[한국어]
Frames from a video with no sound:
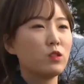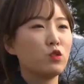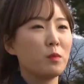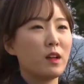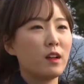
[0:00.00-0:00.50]

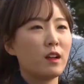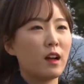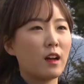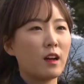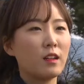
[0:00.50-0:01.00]
주말
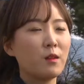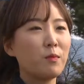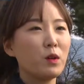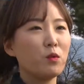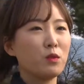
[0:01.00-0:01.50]
강한
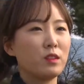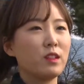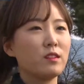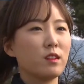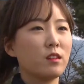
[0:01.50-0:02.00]
한파로
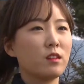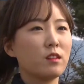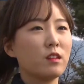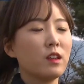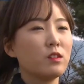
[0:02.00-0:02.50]

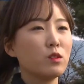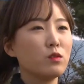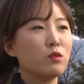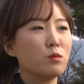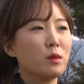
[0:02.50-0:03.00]
인해서
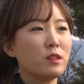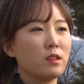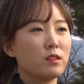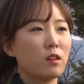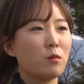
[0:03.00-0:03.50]

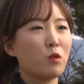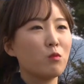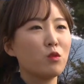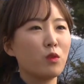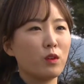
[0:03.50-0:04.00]
천수만에서
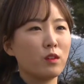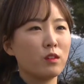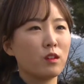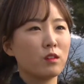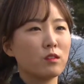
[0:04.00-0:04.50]
머물고
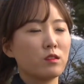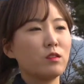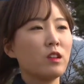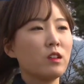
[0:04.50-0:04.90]
있던